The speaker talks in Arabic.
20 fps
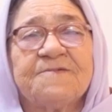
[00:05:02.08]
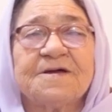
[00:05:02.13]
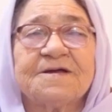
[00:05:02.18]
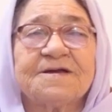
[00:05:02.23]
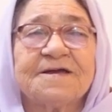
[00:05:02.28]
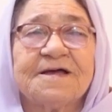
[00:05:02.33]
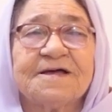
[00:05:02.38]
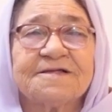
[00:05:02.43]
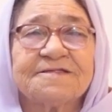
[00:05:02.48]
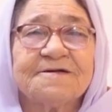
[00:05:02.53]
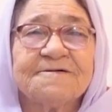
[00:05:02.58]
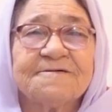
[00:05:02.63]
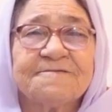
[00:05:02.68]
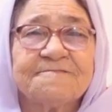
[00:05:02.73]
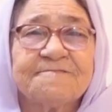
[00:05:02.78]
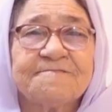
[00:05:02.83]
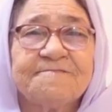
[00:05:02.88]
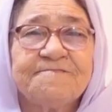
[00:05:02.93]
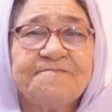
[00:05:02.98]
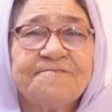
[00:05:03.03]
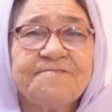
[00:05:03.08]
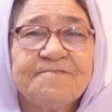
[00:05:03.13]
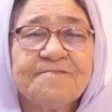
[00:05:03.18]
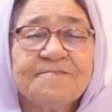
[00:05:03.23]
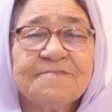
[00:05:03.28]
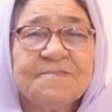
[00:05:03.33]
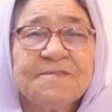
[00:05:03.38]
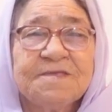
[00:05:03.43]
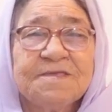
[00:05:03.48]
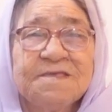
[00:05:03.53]
بيناتهم
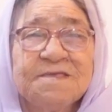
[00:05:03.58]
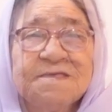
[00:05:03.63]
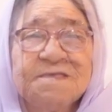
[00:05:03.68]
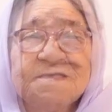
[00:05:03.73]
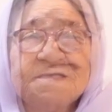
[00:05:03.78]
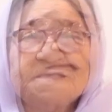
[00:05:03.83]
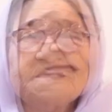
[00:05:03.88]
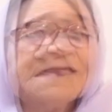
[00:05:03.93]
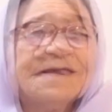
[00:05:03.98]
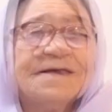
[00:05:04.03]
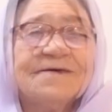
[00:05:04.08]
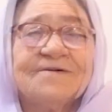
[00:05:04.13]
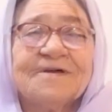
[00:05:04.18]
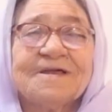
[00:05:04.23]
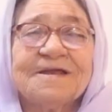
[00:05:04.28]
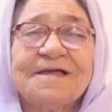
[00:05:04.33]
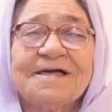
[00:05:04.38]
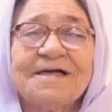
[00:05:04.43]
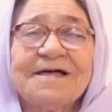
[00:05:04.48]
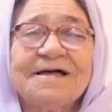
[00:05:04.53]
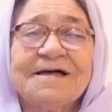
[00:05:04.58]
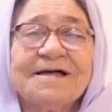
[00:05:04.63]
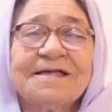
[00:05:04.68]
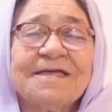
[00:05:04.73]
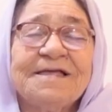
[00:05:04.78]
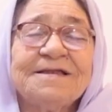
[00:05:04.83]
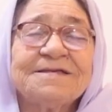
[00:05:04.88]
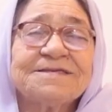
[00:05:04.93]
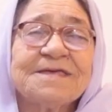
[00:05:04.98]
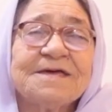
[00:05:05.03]
اي أيوة والله
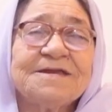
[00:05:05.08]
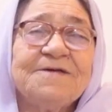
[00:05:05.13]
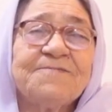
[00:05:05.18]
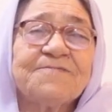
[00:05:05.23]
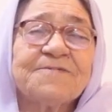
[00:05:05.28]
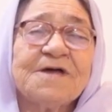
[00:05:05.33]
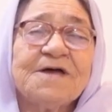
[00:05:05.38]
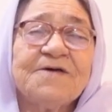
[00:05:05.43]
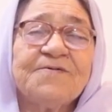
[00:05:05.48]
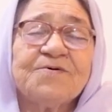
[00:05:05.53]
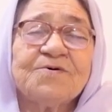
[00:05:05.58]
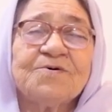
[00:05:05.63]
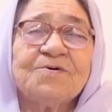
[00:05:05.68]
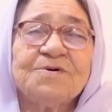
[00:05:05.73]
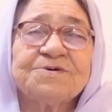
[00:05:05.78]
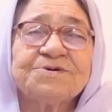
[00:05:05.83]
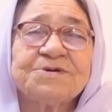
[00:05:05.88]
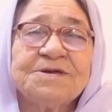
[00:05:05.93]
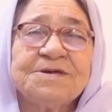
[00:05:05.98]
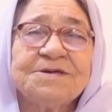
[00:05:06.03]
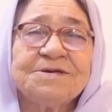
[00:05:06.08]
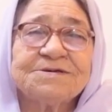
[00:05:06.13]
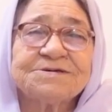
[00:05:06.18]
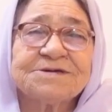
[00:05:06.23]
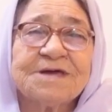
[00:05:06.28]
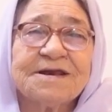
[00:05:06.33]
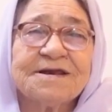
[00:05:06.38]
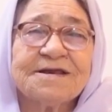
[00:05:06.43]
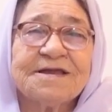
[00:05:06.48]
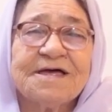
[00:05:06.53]
كل سنه بكيف خوشي ان
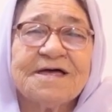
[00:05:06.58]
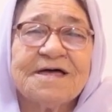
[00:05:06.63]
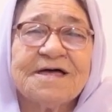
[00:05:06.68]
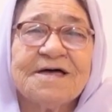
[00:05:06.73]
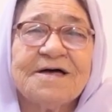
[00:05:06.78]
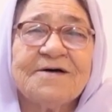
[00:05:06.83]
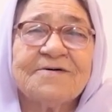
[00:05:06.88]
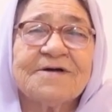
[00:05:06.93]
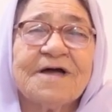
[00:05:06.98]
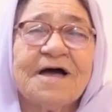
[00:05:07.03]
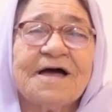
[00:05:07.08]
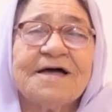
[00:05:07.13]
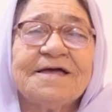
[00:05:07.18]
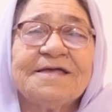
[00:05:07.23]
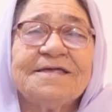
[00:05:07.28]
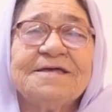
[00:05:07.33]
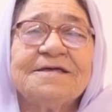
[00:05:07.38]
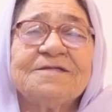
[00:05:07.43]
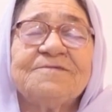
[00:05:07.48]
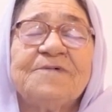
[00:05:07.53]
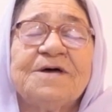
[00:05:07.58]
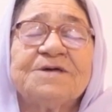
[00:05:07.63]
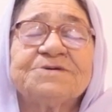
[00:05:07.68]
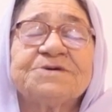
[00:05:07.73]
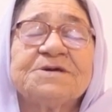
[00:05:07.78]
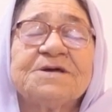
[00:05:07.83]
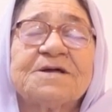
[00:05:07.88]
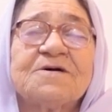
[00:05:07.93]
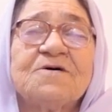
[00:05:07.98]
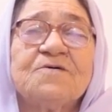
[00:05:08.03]
شاء الله كعيد
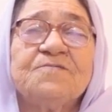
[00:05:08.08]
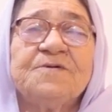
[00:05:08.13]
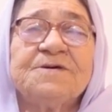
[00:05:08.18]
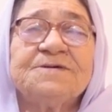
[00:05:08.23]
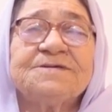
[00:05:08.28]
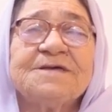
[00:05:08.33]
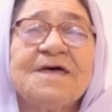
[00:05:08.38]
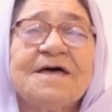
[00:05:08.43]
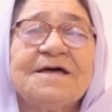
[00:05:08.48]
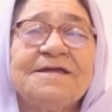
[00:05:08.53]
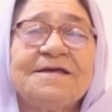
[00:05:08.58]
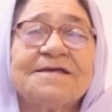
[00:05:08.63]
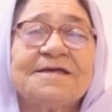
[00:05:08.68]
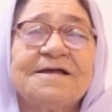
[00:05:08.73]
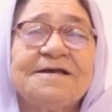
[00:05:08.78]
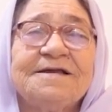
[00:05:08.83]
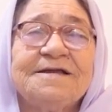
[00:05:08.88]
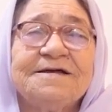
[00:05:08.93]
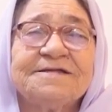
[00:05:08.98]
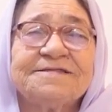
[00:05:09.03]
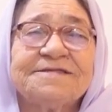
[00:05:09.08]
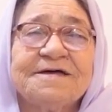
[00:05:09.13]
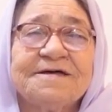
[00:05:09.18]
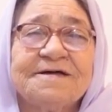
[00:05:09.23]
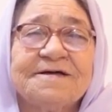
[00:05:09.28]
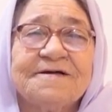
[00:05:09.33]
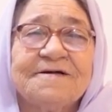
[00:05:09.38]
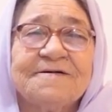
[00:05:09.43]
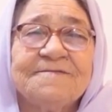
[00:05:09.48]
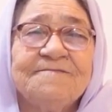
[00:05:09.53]
بحشيقه وبعزياني
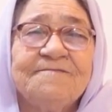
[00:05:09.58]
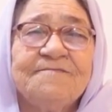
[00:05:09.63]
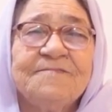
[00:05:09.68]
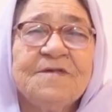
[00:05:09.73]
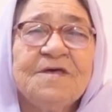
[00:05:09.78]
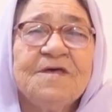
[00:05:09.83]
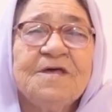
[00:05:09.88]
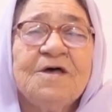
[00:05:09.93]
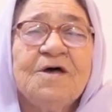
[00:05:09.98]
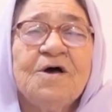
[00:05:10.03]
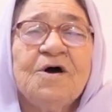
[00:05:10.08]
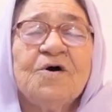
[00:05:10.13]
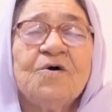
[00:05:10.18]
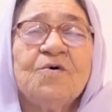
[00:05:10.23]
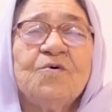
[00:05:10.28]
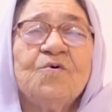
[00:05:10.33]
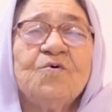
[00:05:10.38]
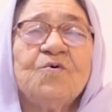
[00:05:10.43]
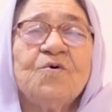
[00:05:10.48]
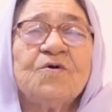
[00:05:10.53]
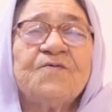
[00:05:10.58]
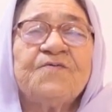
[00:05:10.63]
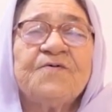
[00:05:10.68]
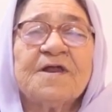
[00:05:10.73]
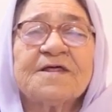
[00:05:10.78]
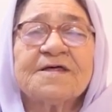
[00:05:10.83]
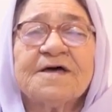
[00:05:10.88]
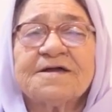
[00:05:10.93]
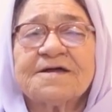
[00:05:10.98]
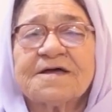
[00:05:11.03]
كلتهم
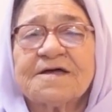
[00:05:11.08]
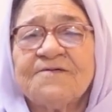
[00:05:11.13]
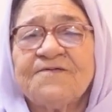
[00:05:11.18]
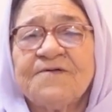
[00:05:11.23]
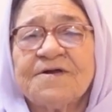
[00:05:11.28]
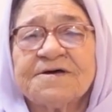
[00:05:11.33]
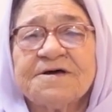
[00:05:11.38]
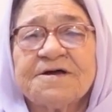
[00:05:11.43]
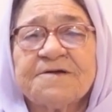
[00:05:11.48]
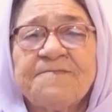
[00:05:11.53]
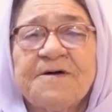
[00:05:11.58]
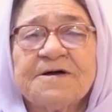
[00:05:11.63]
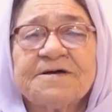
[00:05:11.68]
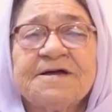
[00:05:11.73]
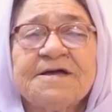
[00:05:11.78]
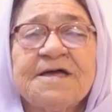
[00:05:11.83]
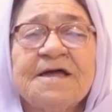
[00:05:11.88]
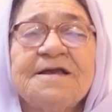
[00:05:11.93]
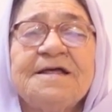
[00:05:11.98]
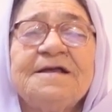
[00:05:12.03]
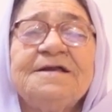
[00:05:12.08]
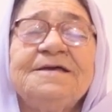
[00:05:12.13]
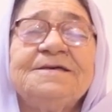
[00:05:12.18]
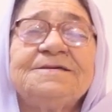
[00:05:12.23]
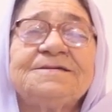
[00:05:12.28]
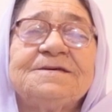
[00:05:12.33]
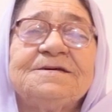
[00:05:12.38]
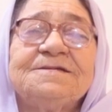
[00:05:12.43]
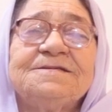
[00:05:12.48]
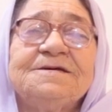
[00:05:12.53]
وفي الغرب في الغربه كل اللي
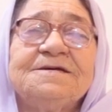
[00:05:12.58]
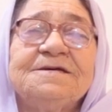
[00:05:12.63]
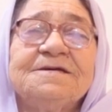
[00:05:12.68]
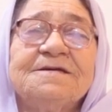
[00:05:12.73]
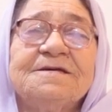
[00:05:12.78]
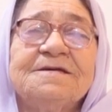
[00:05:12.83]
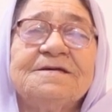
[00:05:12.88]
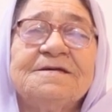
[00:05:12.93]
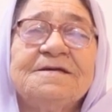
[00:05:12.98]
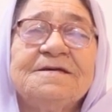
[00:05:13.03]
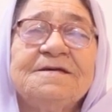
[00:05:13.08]
يزيدي